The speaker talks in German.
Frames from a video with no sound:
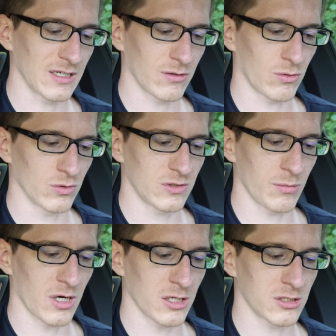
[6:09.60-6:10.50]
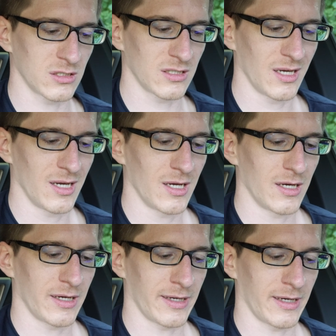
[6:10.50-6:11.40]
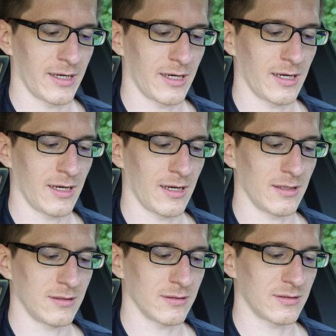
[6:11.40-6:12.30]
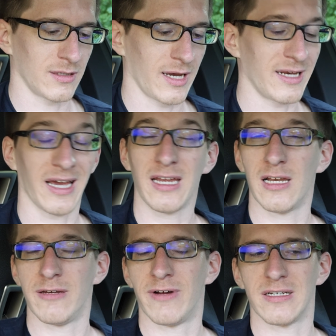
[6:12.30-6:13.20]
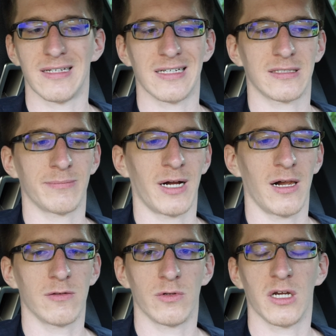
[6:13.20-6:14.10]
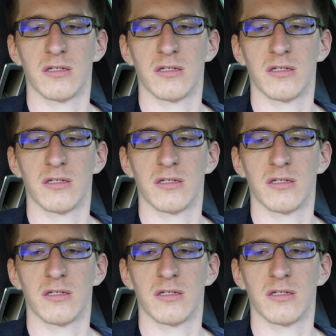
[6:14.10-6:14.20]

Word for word: groß Überraschendes. Äh, das Herr der Ringe-Lied war das erste Mal, also,